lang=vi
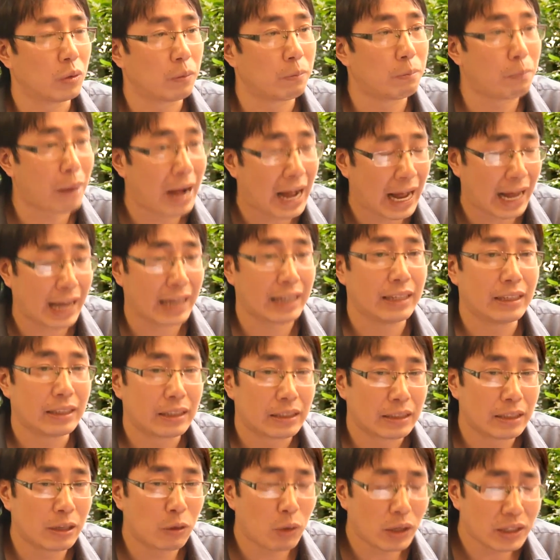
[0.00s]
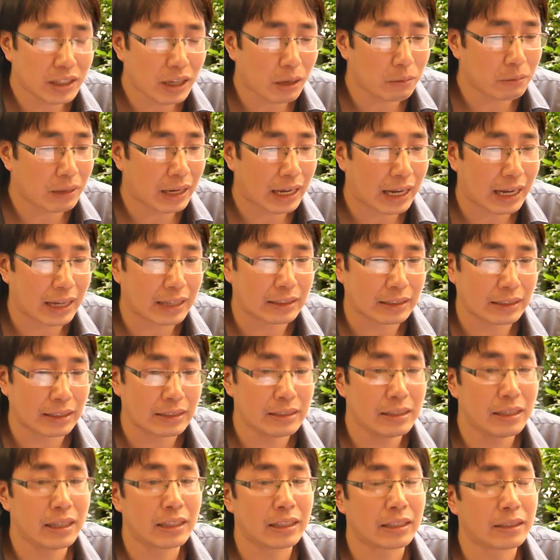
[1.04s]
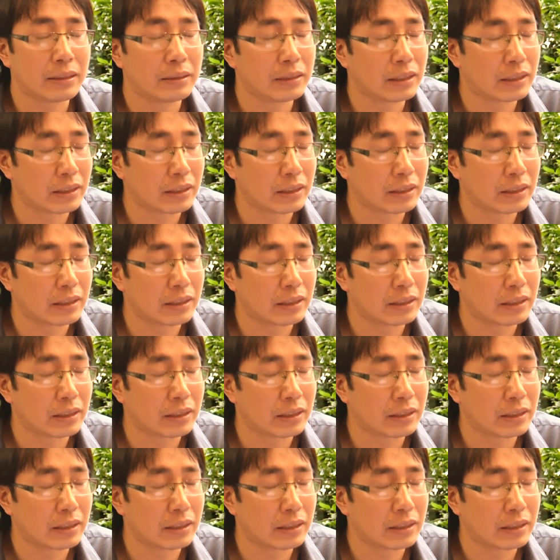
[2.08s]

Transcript: mà điều quan trọng là cái người